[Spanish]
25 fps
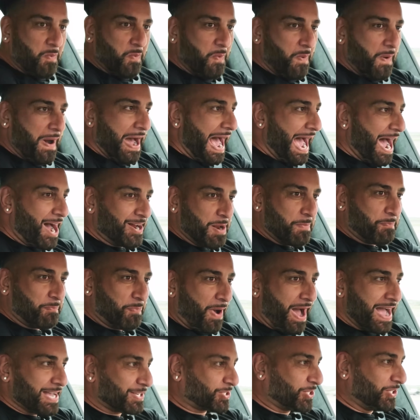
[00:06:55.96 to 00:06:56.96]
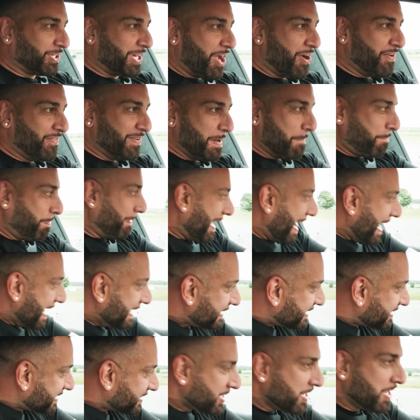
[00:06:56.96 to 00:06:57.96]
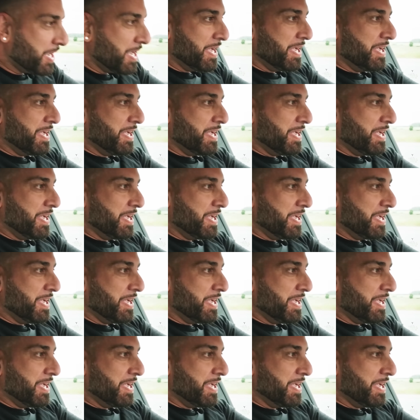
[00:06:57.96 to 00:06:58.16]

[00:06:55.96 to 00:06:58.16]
¡Wow! Esa moto va por todas partes.